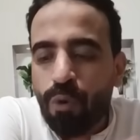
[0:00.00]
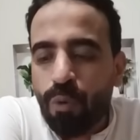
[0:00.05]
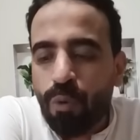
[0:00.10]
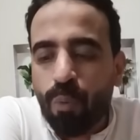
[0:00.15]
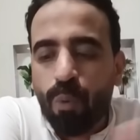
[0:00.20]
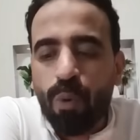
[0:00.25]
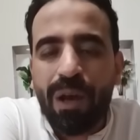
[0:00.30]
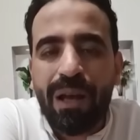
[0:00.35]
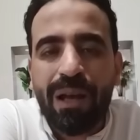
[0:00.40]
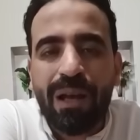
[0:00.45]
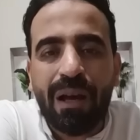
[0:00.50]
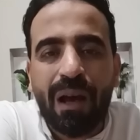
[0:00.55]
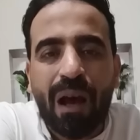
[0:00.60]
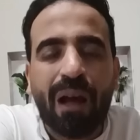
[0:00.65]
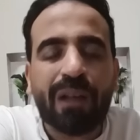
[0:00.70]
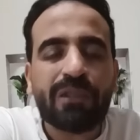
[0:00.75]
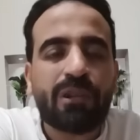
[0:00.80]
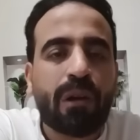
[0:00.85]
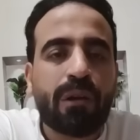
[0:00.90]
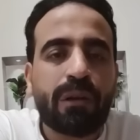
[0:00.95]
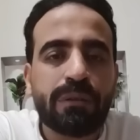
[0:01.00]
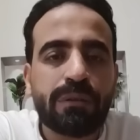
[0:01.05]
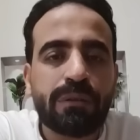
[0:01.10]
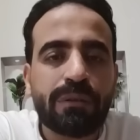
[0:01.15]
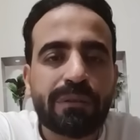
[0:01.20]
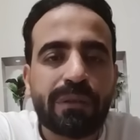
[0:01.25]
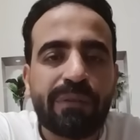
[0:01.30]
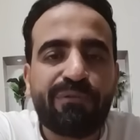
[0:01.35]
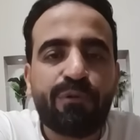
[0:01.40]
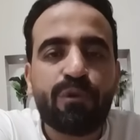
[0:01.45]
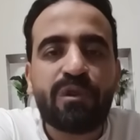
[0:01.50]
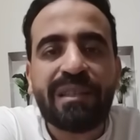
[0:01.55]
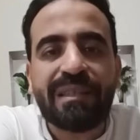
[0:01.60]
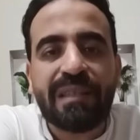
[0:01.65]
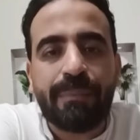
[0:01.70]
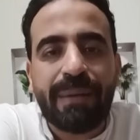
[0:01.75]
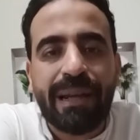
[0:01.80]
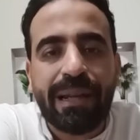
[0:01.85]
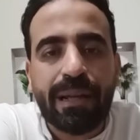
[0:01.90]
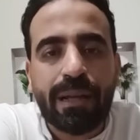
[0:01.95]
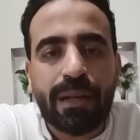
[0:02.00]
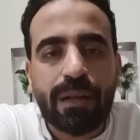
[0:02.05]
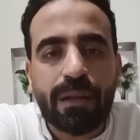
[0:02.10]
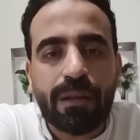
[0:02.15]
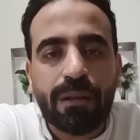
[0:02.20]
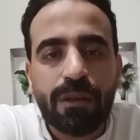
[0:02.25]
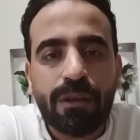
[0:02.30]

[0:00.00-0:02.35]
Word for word: واعتقد فوز الزمالك